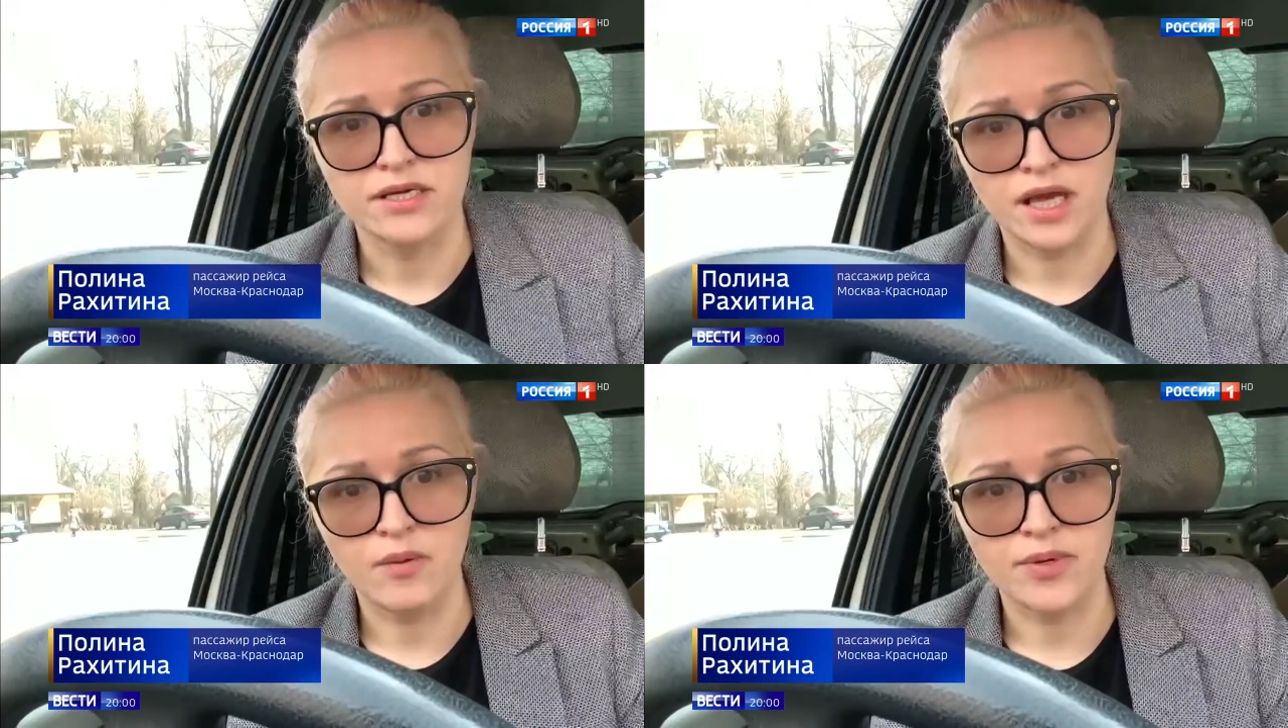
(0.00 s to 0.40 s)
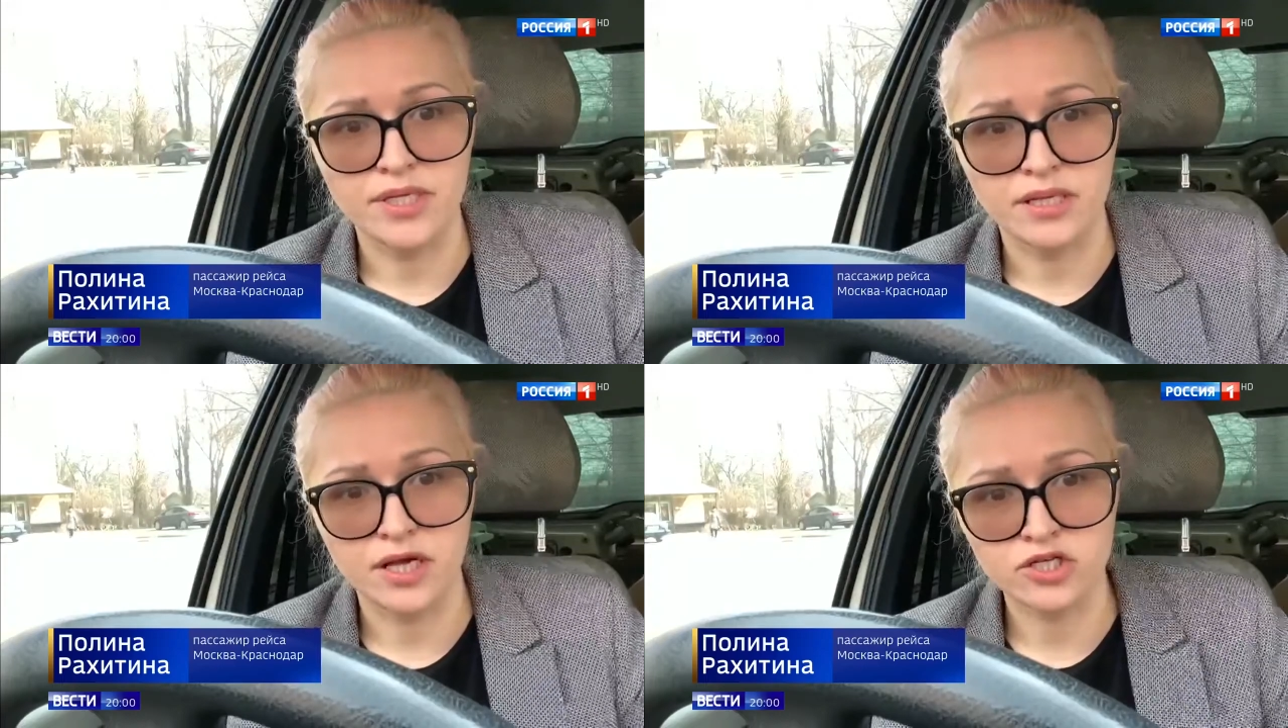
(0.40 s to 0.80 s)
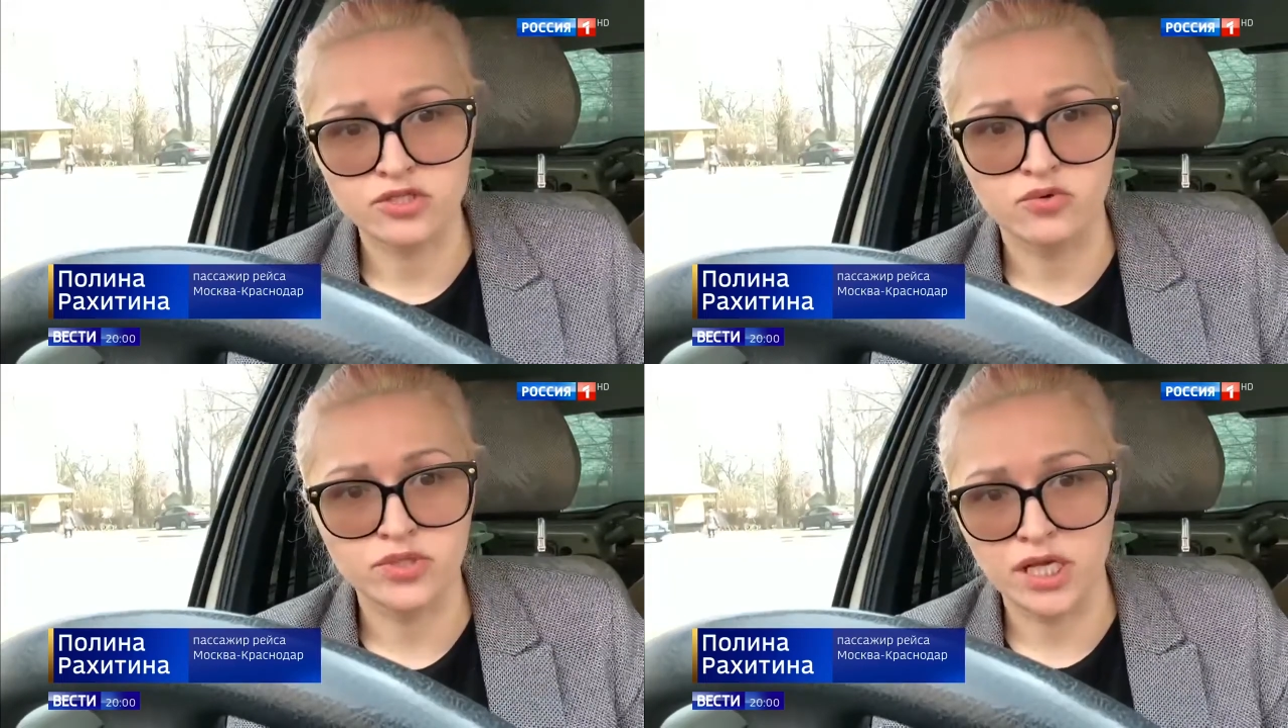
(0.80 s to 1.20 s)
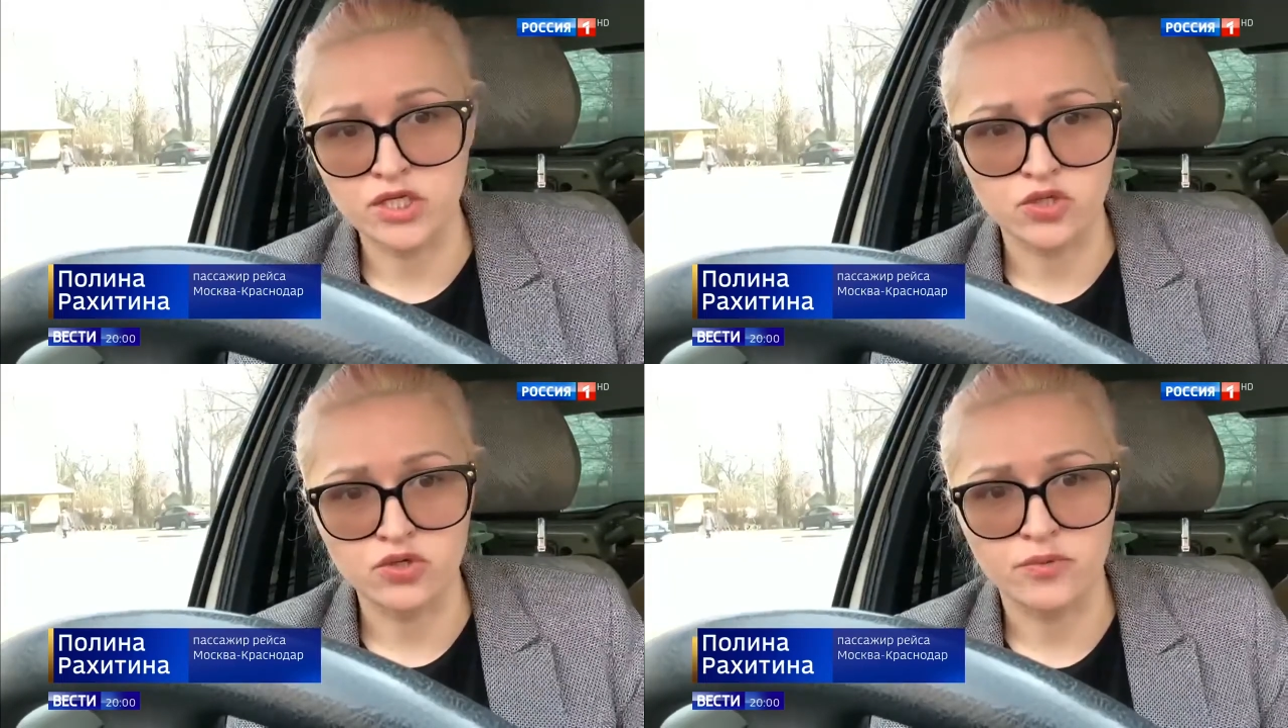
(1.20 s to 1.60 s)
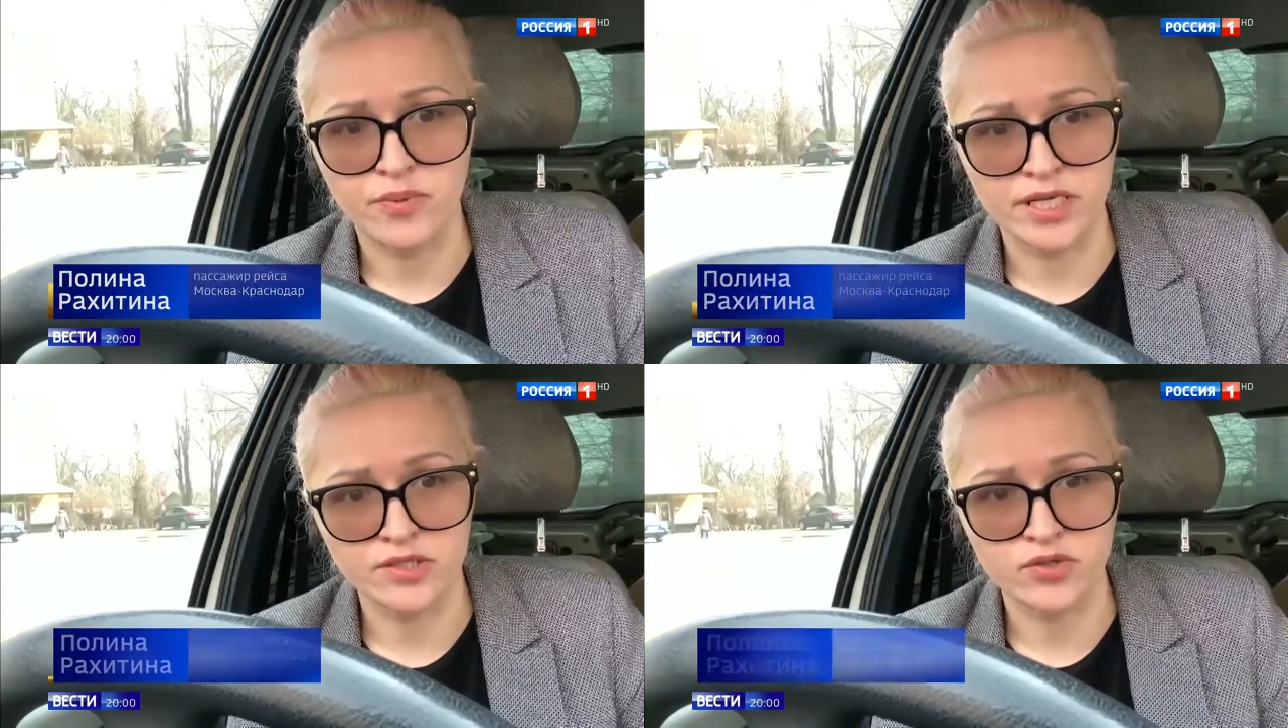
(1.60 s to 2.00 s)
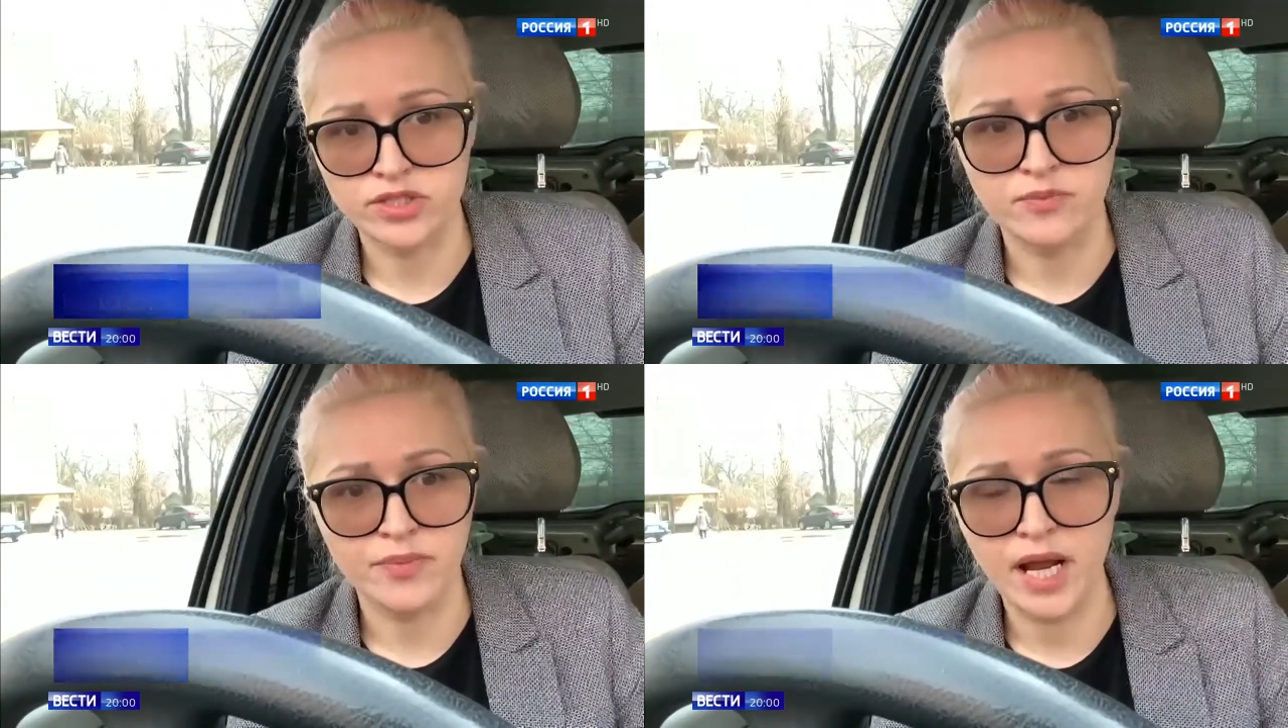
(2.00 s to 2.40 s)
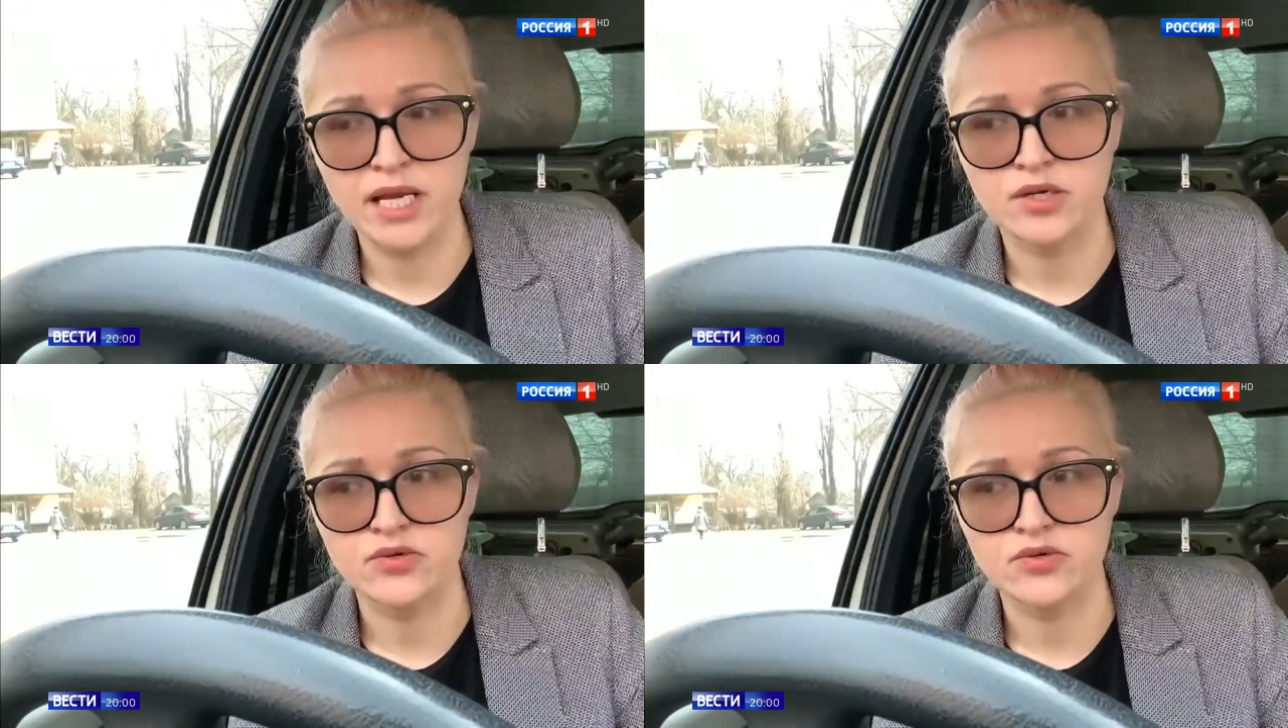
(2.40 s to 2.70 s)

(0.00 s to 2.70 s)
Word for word: я поняла, что у нас что-то происходит неправильно.